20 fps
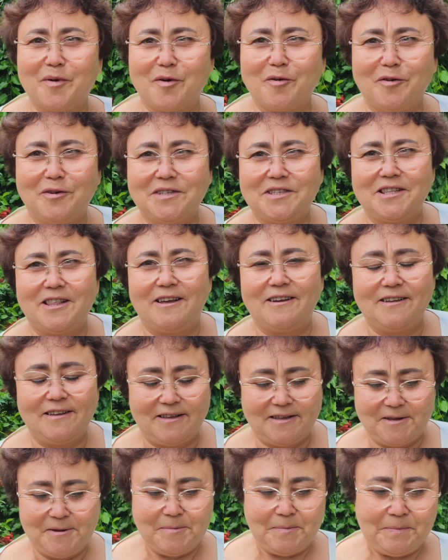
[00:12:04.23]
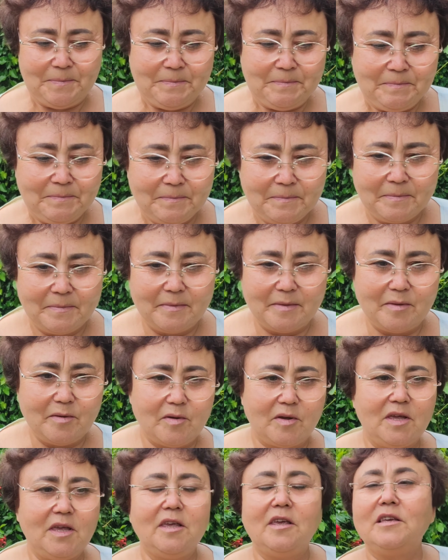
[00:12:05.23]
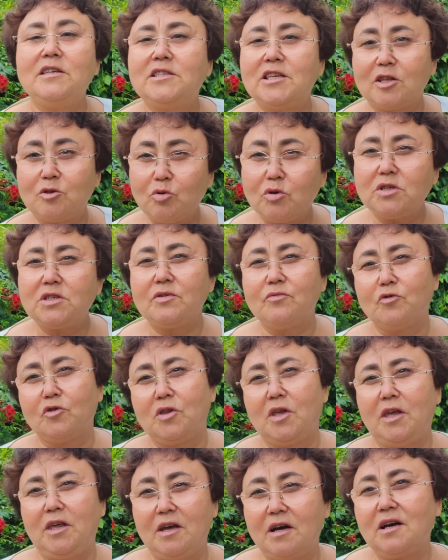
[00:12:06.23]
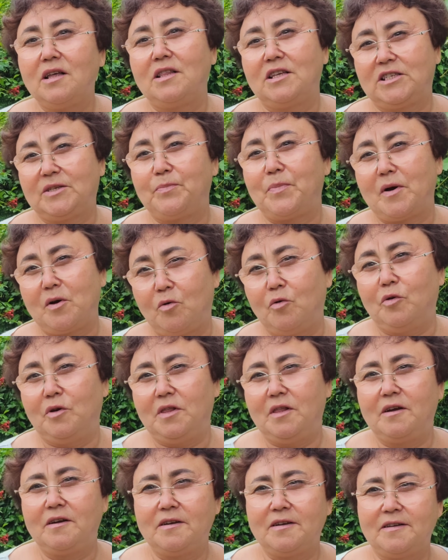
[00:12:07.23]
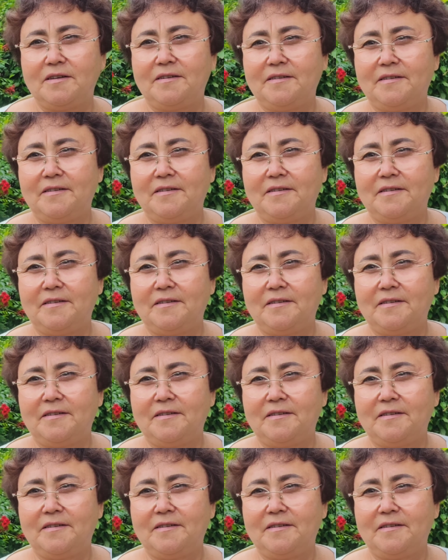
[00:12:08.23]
просто. И, и зато сегодня ехала спокойно.